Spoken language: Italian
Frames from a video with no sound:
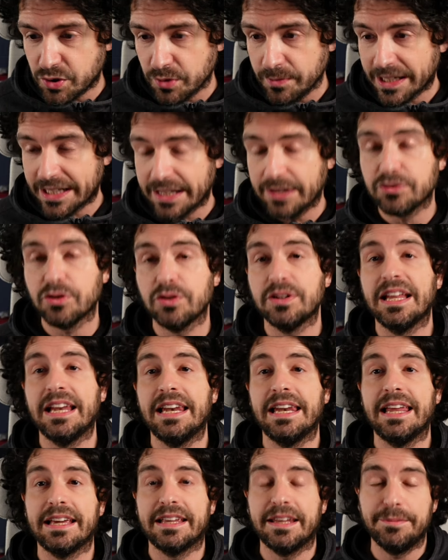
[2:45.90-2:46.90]
mercato
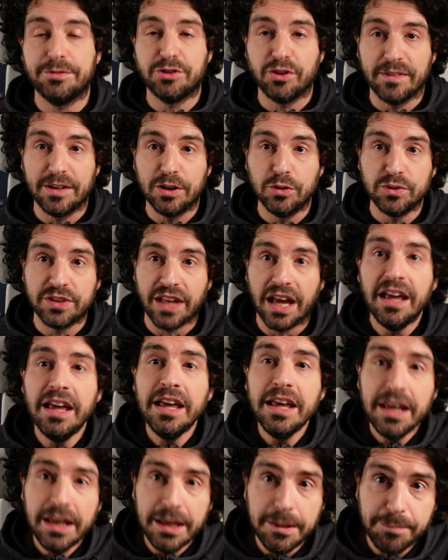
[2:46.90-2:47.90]
delle criptovalute.
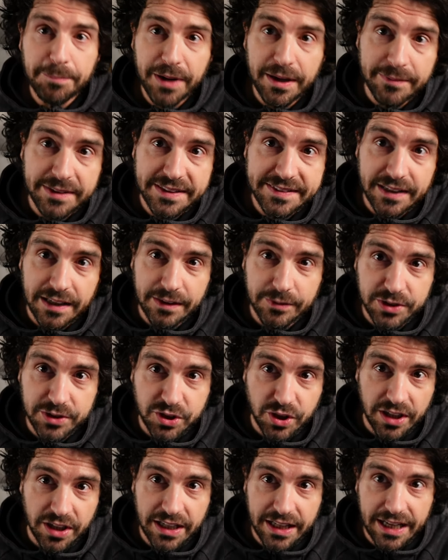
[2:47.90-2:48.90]
In primis le
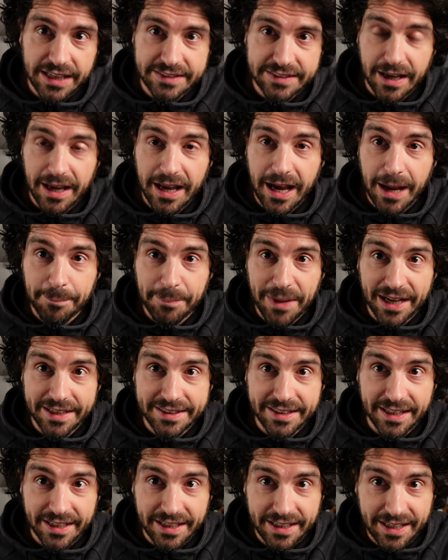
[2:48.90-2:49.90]
questioni legate a
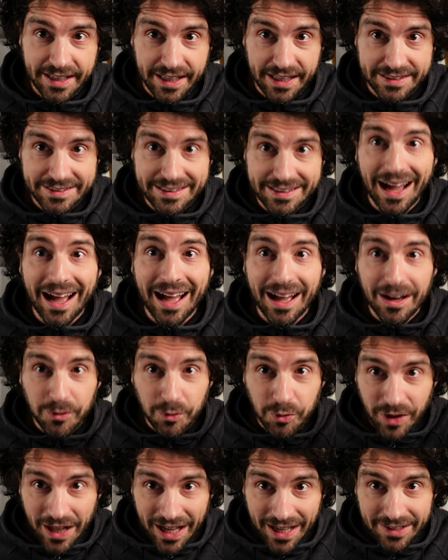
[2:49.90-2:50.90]
Biden che da
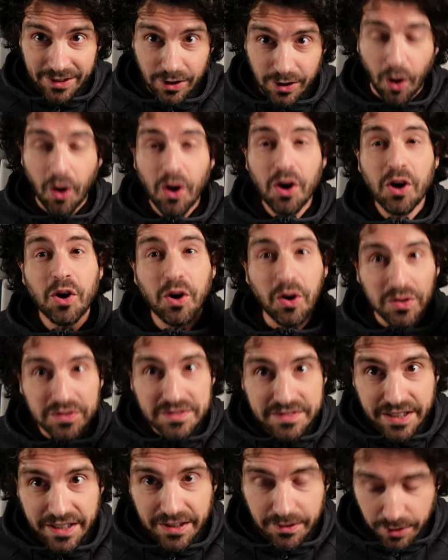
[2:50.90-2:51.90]
un anno
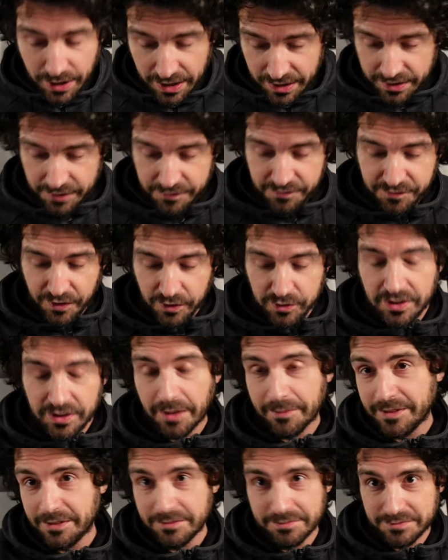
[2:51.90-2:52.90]
continua
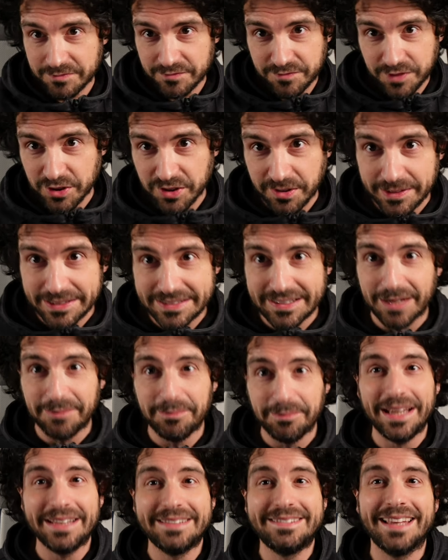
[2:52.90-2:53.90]
fonda- mm,
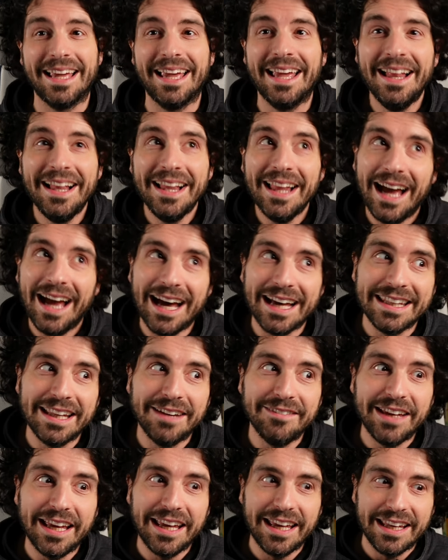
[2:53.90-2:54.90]
fondamentalmente ad
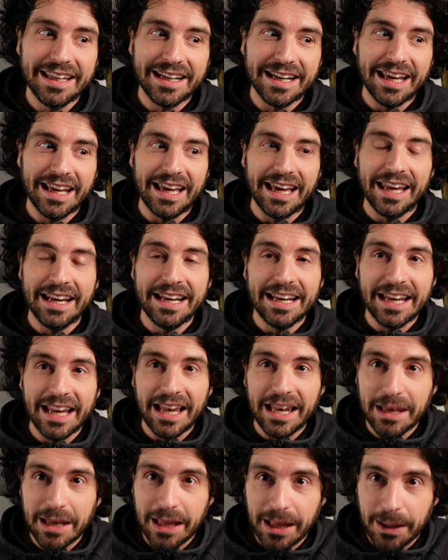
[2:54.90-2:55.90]
avere
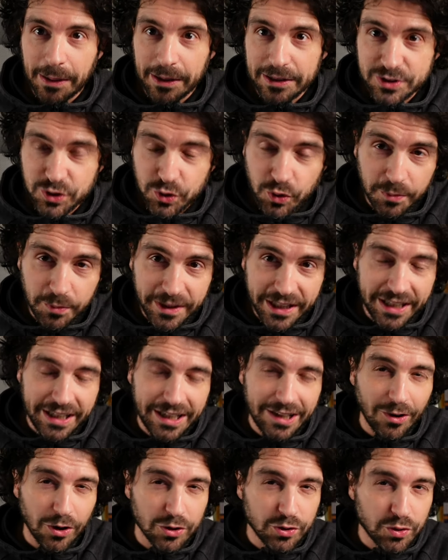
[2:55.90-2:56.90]
nel suo
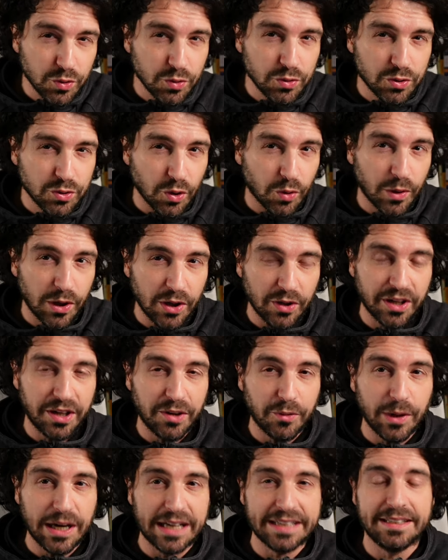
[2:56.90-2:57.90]
mirino tutto quello che
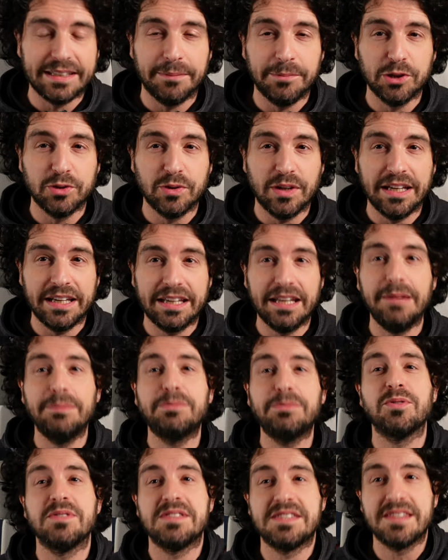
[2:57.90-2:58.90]
riguarda il mondo delle
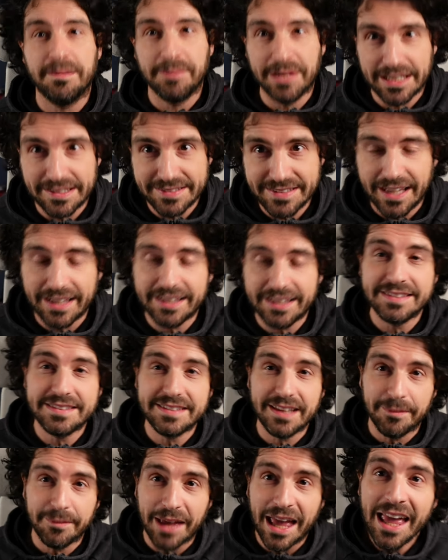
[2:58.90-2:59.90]
cripto insieme alla SEC,
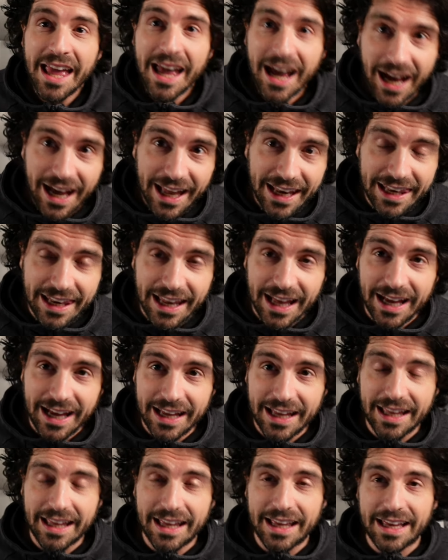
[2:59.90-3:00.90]
insieme
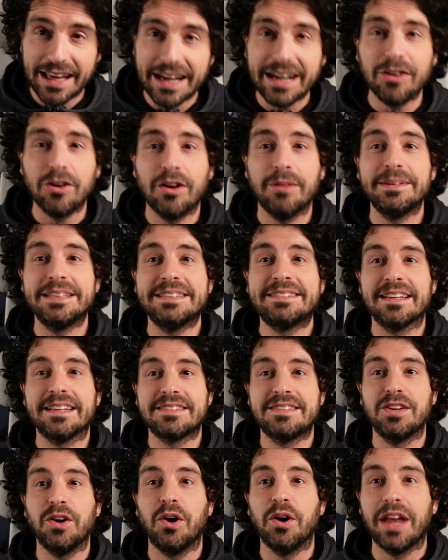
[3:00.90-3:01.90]
alla eh,
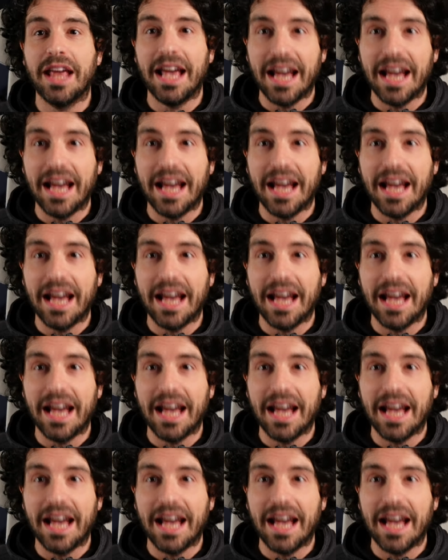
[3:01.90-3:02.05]
regolamentazione